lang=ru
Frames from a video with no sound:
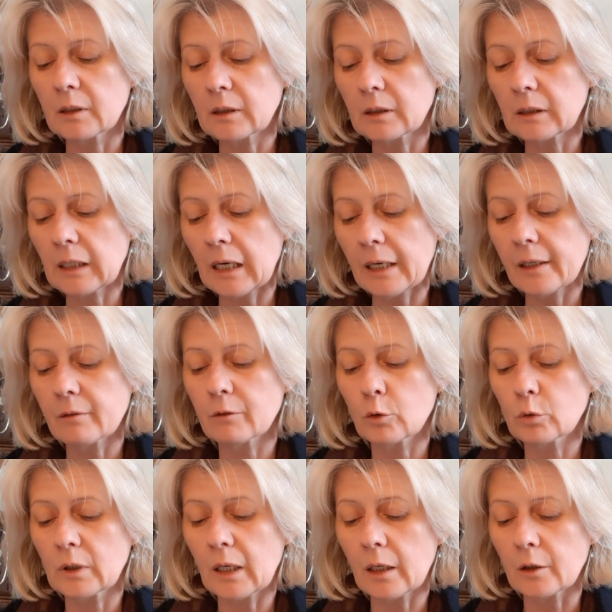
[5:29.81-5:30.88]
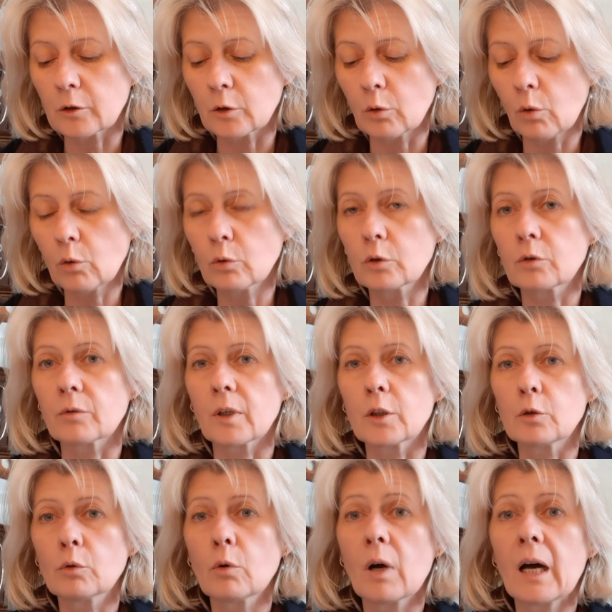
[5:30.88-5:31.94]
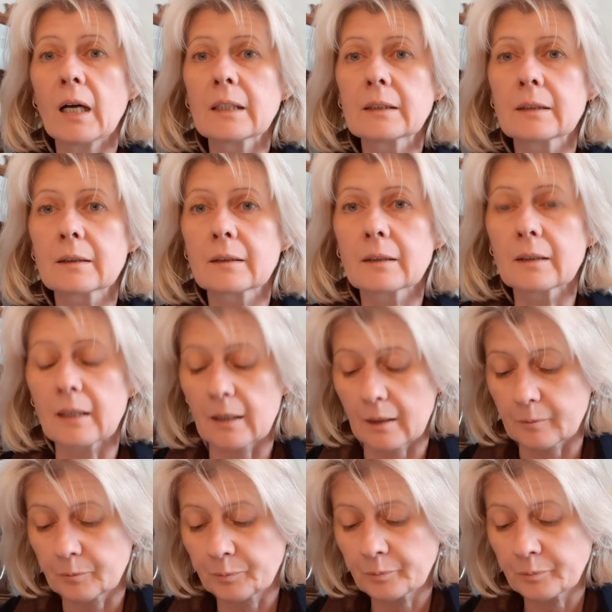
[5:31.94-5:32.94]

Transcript: ни налево, удали ногу твою от зла.